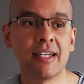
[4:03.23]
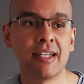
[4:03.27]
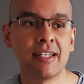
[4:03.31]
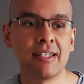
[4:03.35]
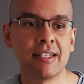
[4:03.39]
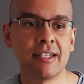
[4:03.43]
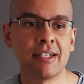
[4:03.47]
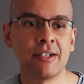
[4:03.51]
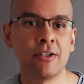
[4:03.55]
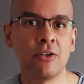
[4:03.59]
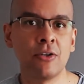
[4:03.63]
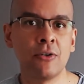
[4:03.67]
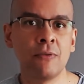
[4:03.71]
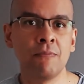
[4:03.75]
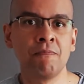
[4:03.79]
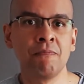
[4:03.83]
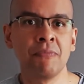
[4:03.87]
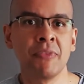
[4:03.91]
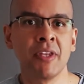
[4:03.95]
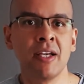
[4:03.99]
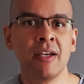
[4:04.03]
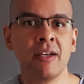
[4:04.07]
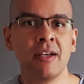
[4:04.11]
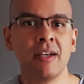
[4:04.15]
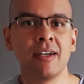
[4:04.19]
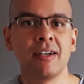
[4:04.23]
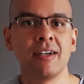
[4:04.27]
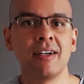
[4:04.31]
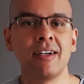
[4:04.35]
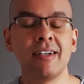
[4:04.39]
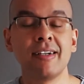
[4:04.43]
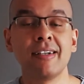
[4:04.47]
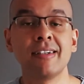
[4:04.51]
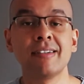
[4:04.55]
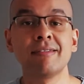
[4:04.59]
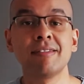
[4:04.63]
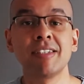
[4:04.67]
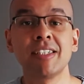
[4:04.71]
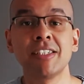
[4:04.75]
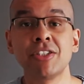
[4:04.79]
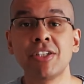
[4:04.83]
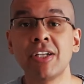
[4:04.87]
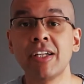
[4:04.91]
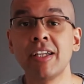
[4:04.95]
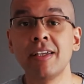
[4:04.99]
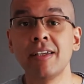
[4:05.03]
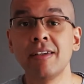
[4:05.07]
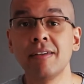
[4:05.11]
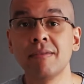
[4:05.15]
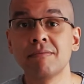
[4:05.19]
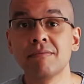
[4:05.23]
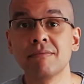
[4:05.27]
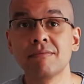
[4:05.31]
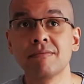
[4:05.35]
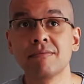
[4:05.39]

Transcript: Dlatego jeśli